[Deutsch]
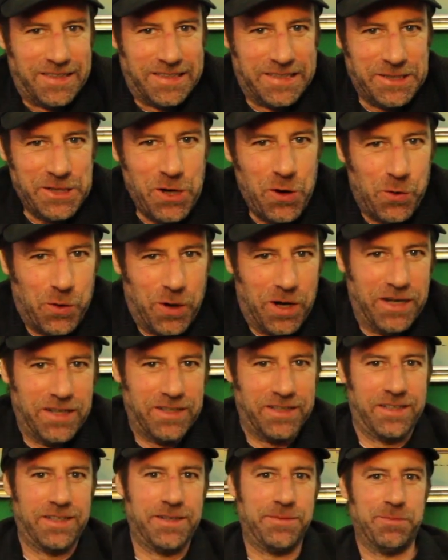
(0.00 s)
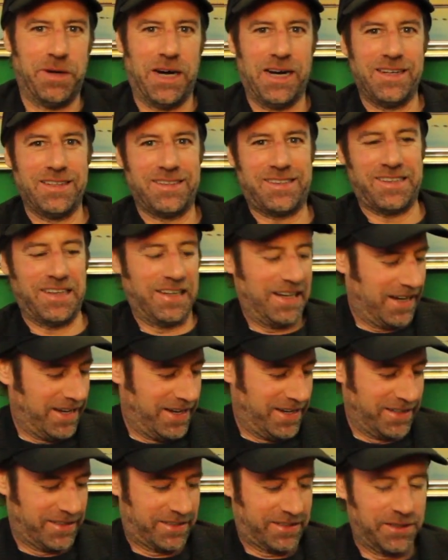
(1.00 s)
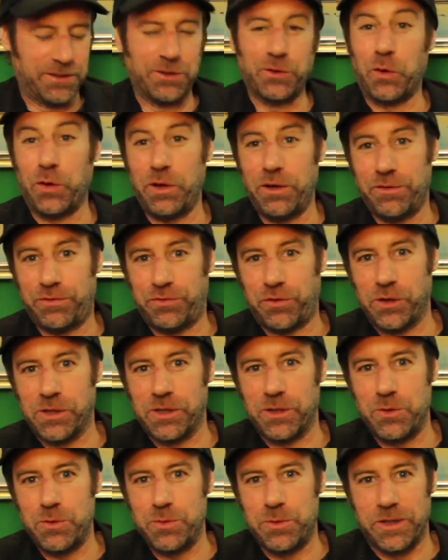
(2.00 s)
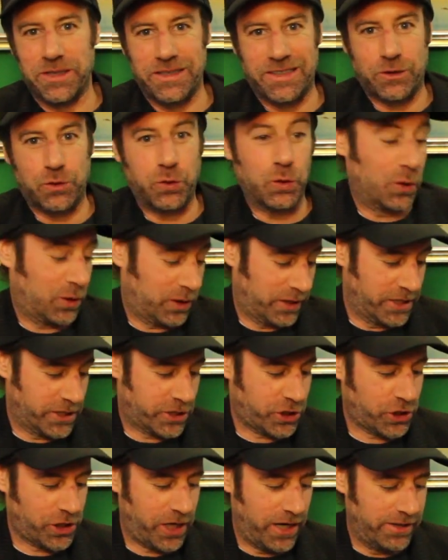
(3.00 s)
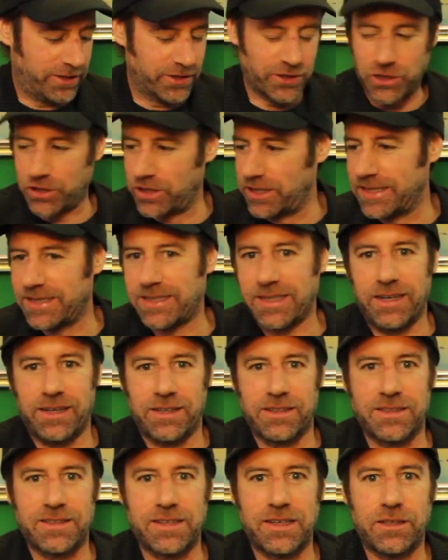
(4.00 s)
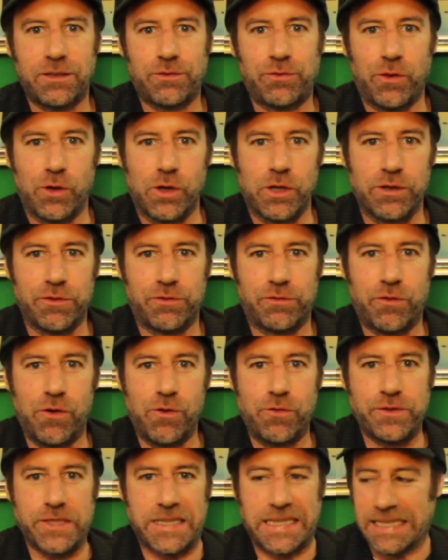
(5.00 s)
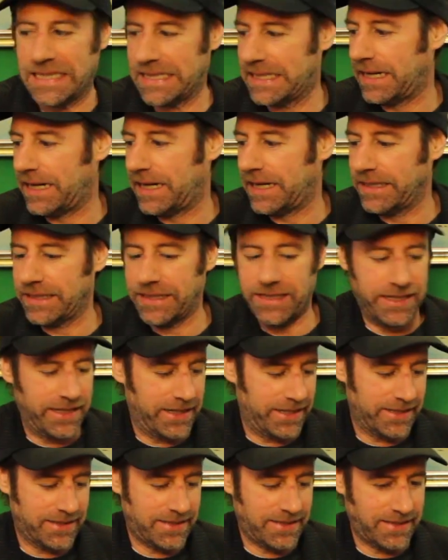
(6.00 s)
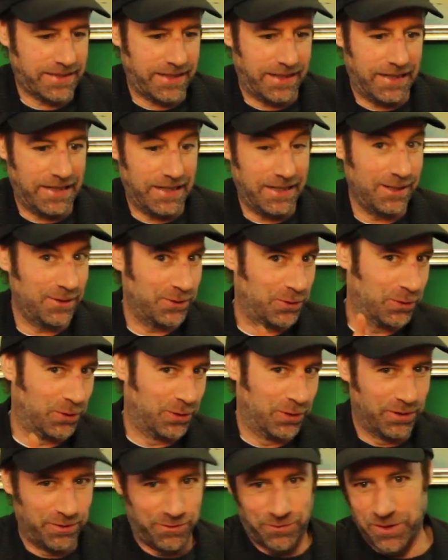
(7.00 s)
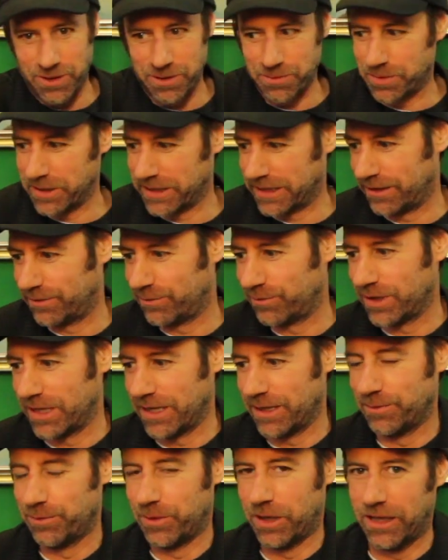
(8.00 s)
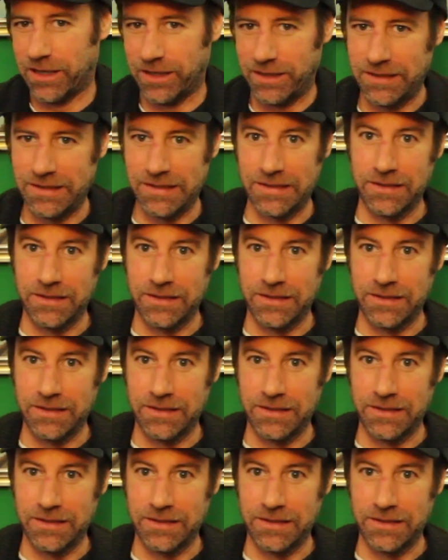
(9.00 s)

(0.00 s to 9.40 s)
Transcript: Yo, Mahlzeit. Neue Folge über Tore Challenge ist angesagt, Folge 15 an der Zahl. Und wir beginnen wie immer